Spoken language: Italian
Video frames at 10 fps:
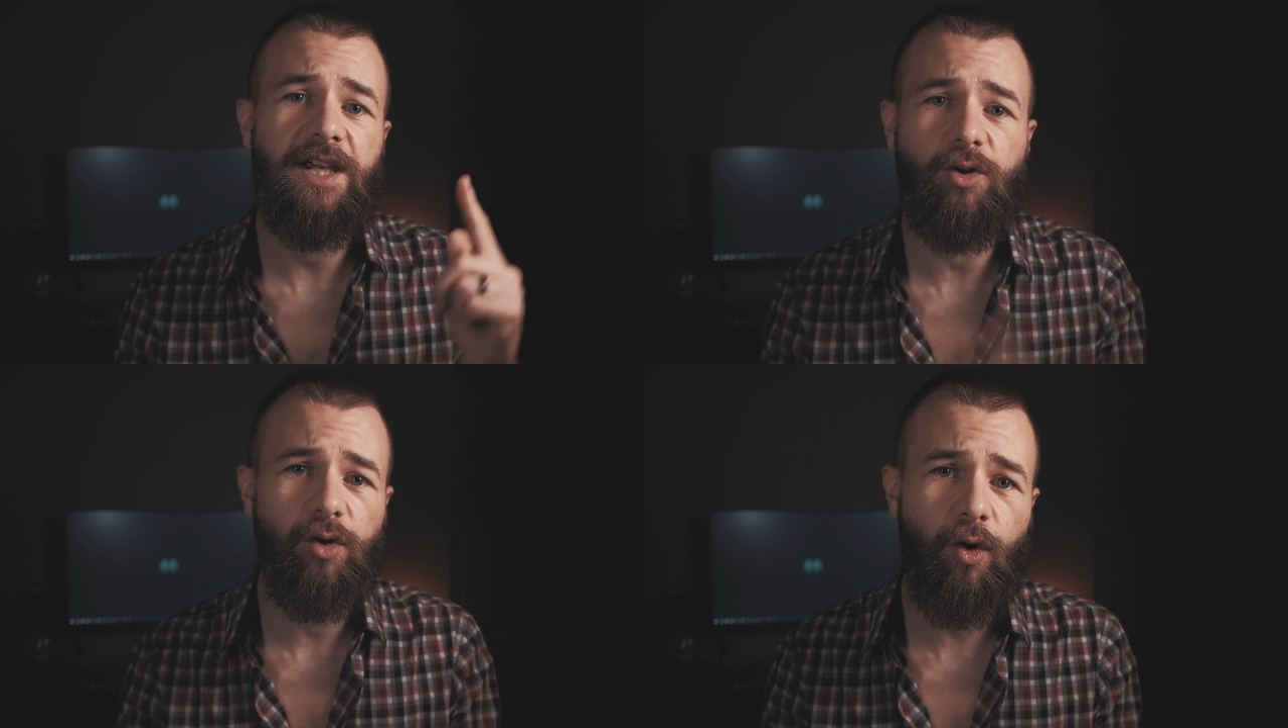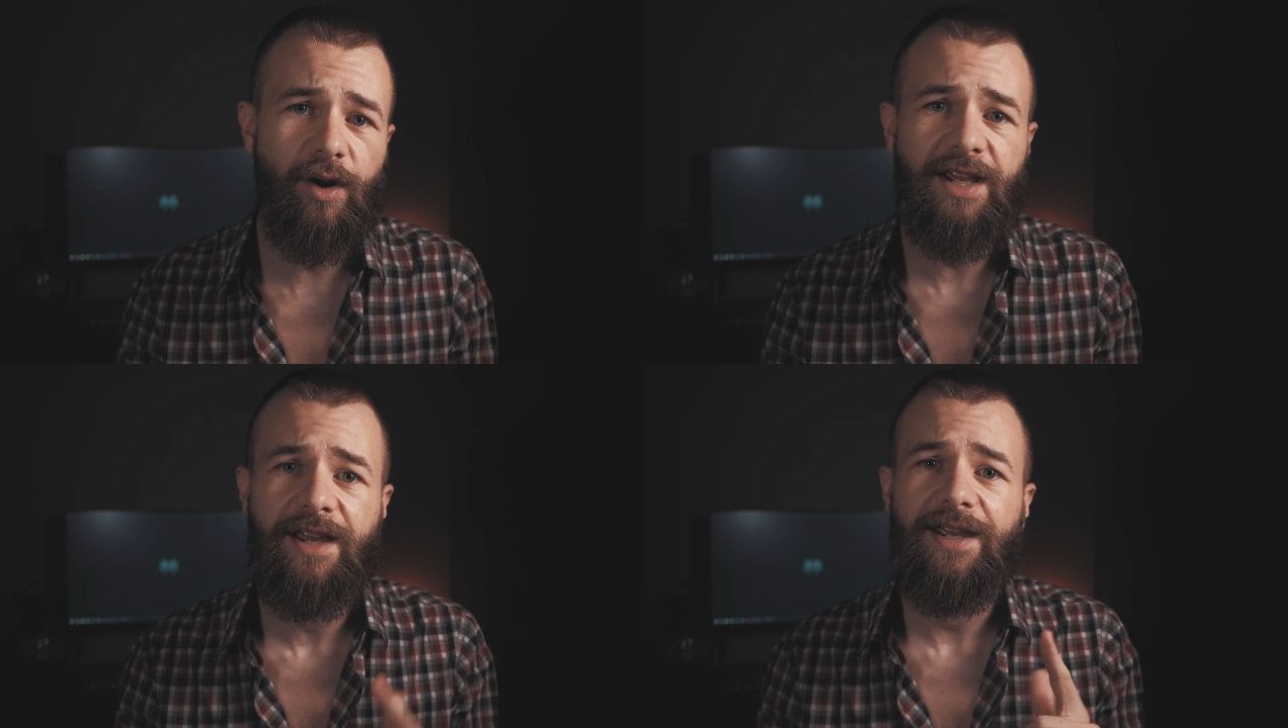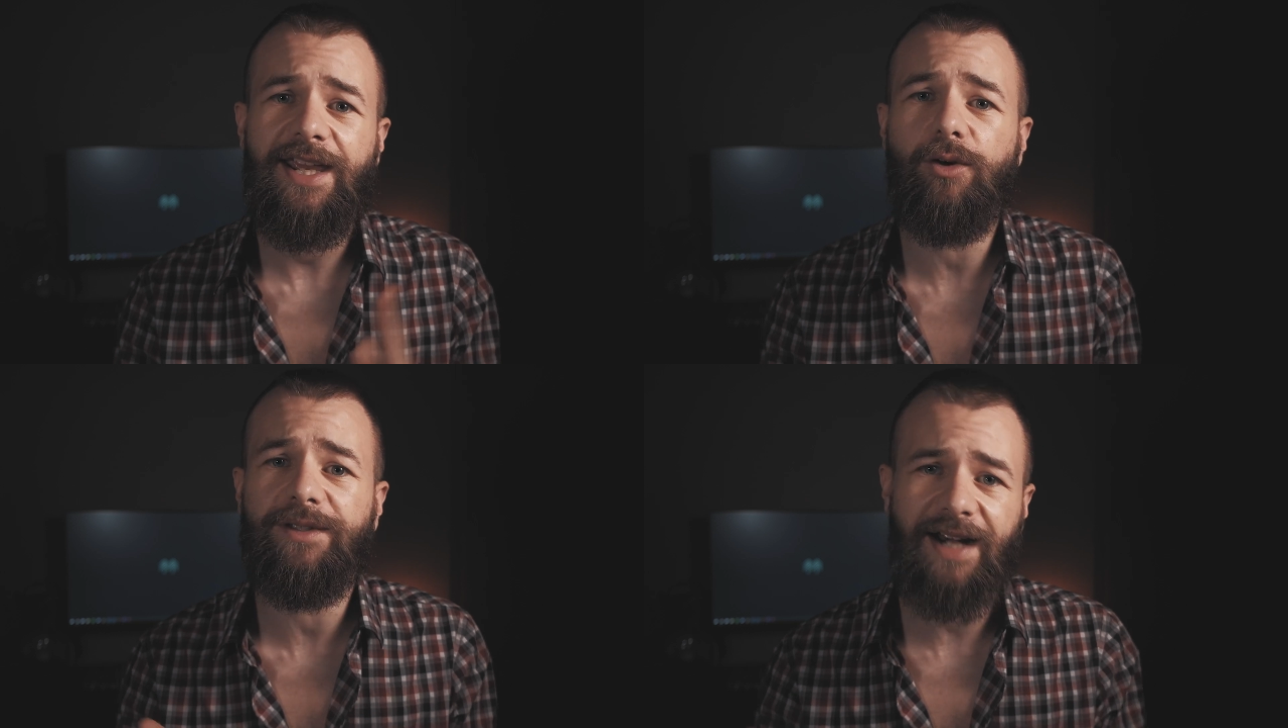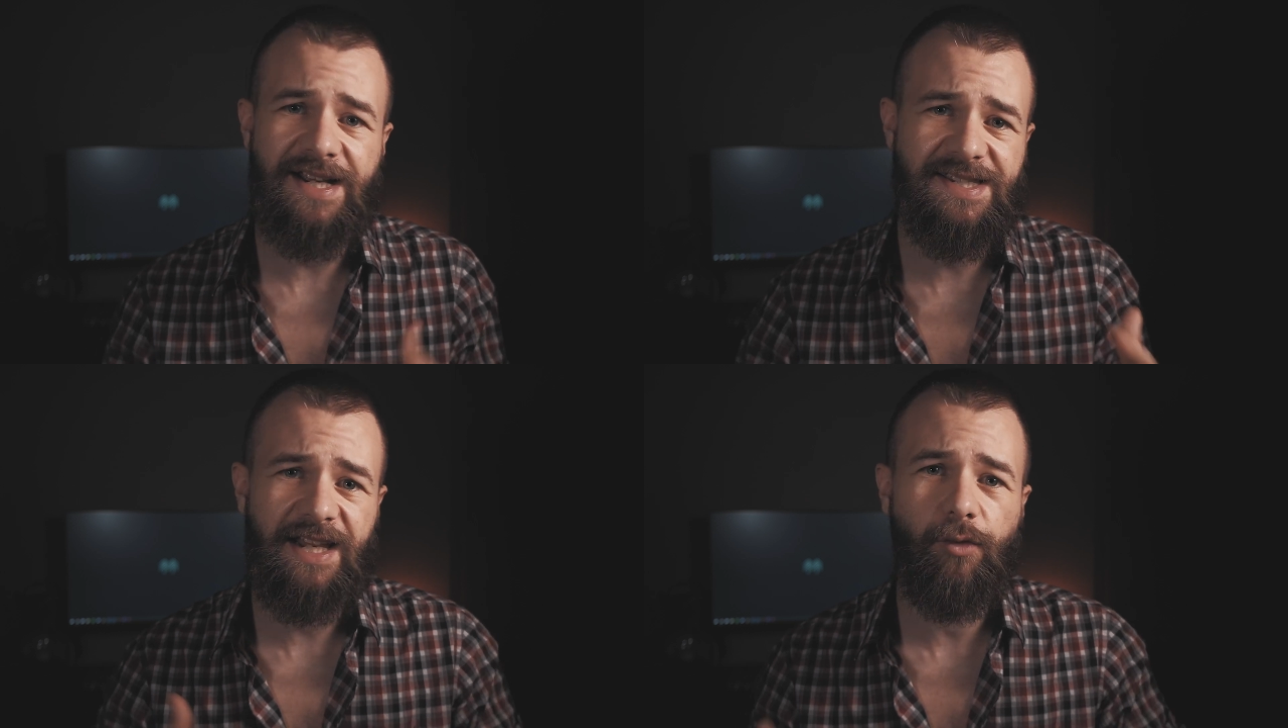i colori, i
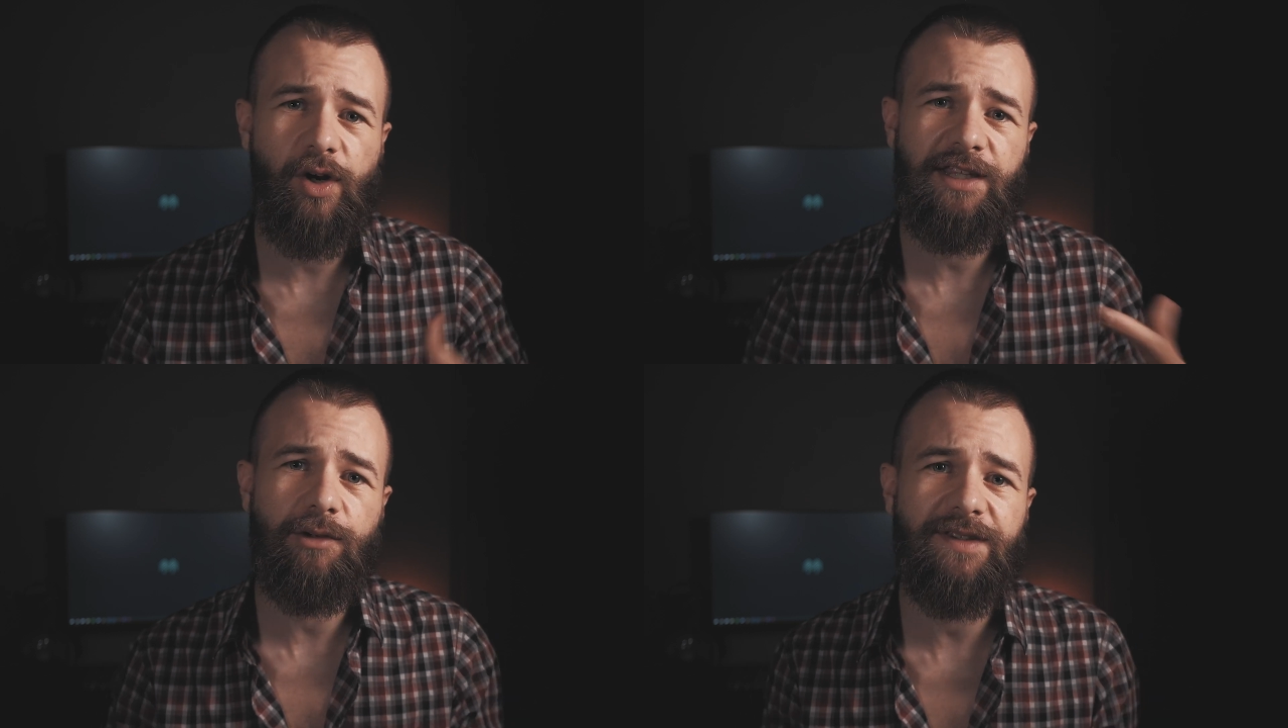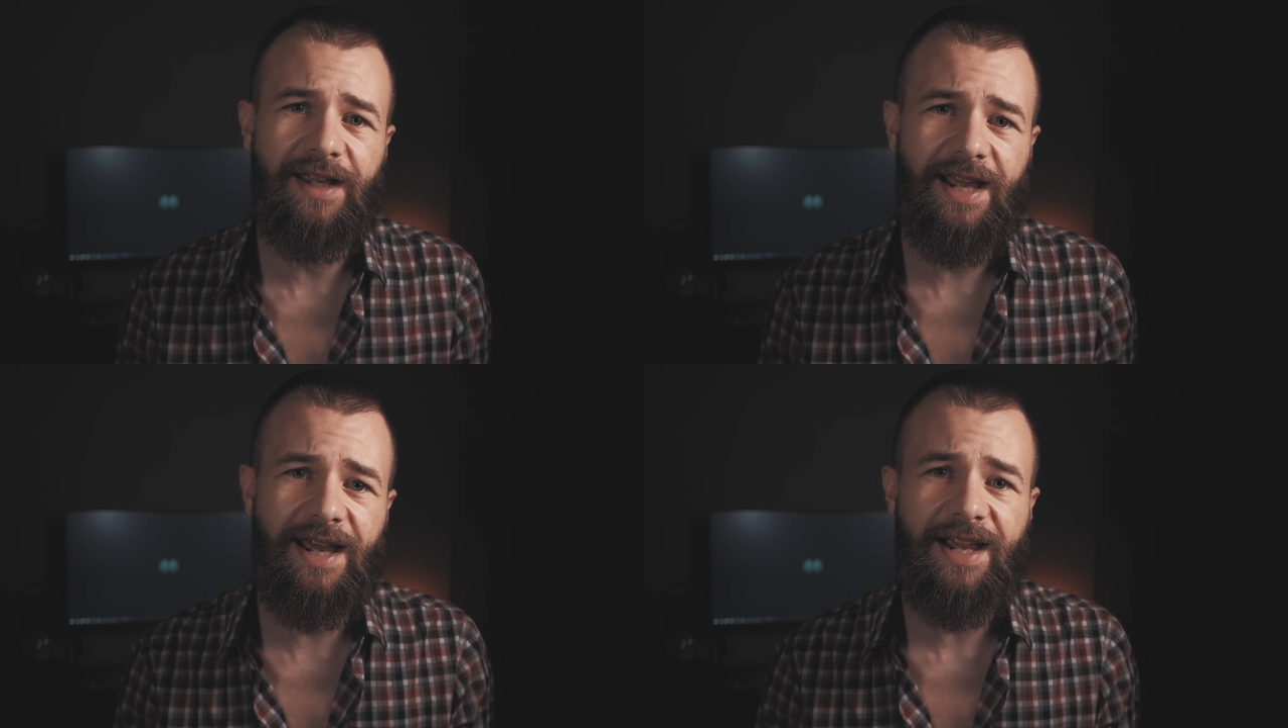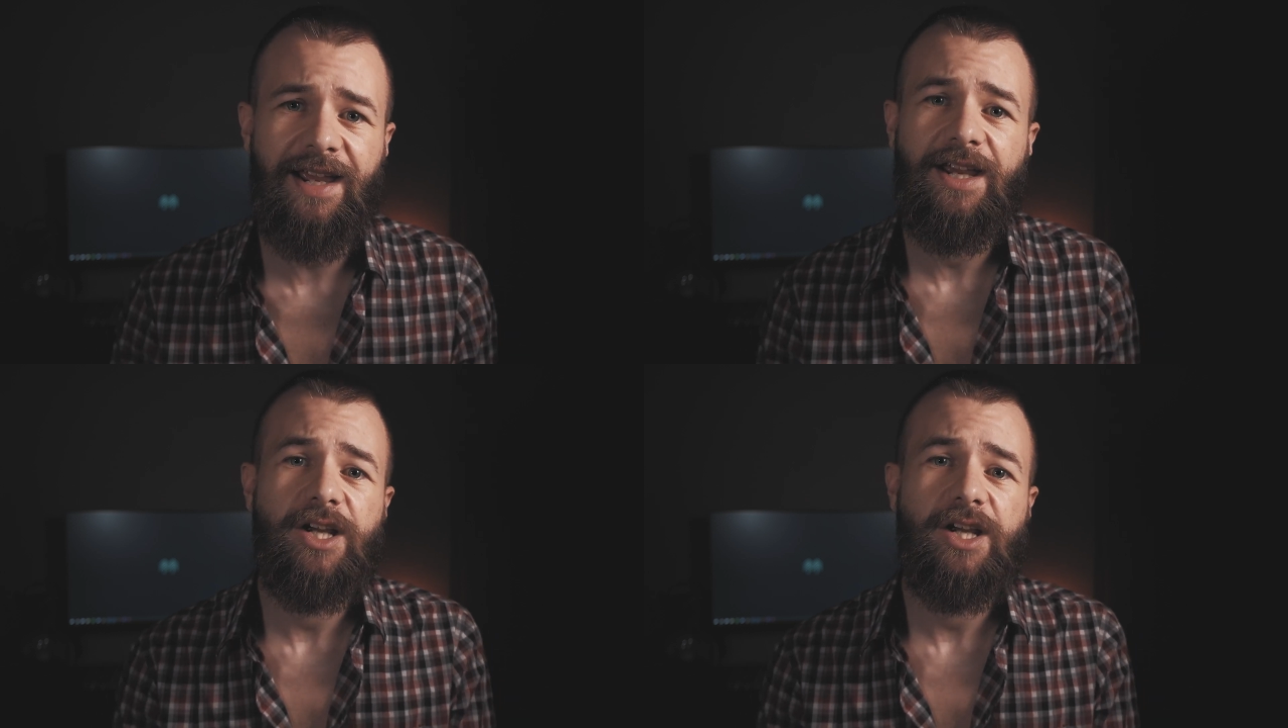contrasti che volete ottenere,